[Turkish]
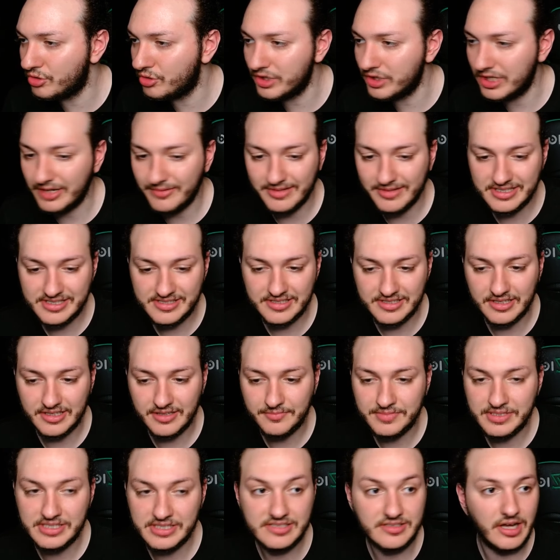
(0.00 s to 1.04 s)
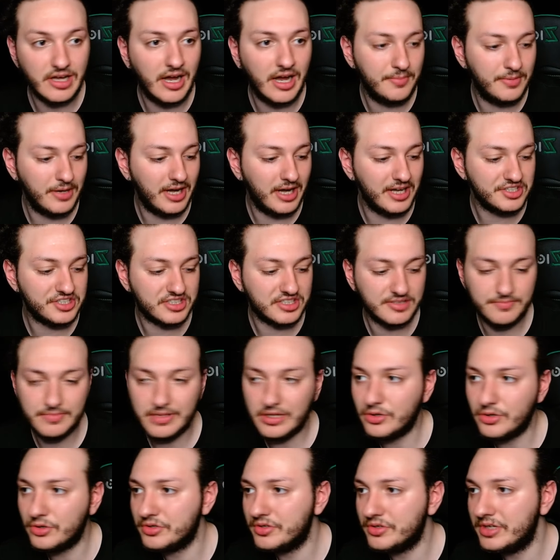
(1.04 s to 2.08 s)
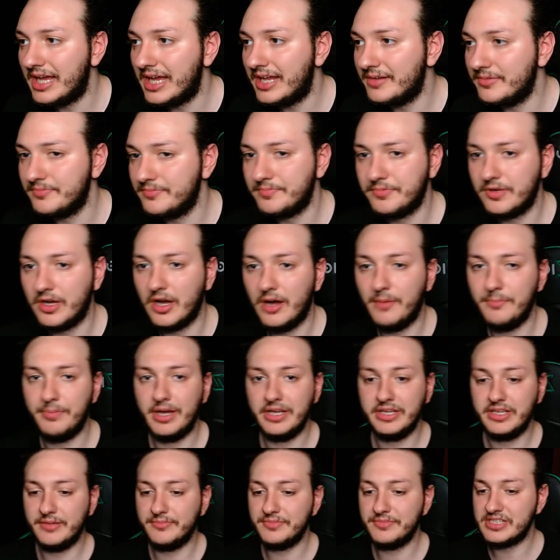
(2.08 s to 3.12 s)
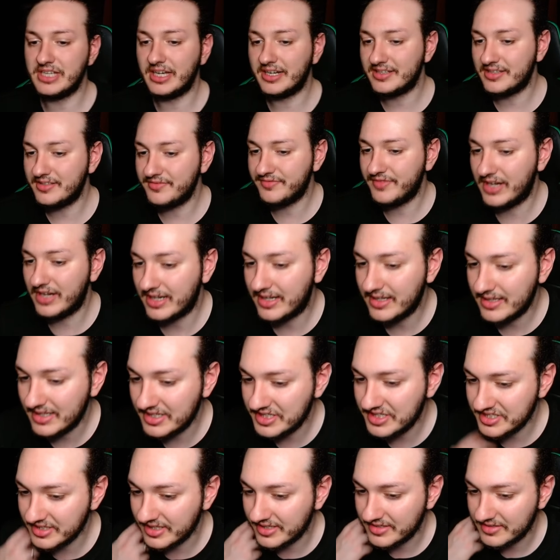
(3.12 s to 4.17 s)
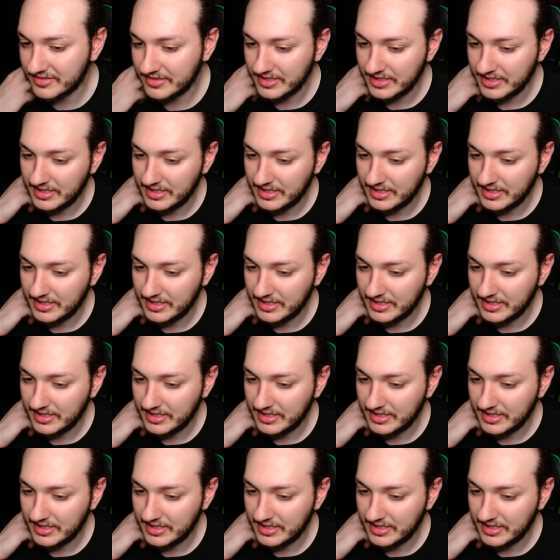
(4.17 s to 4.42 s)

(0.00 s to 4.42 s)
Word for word: oylaması. Biz abi açtım ben onu yani. Kampanyamız aktif arkadaşlar.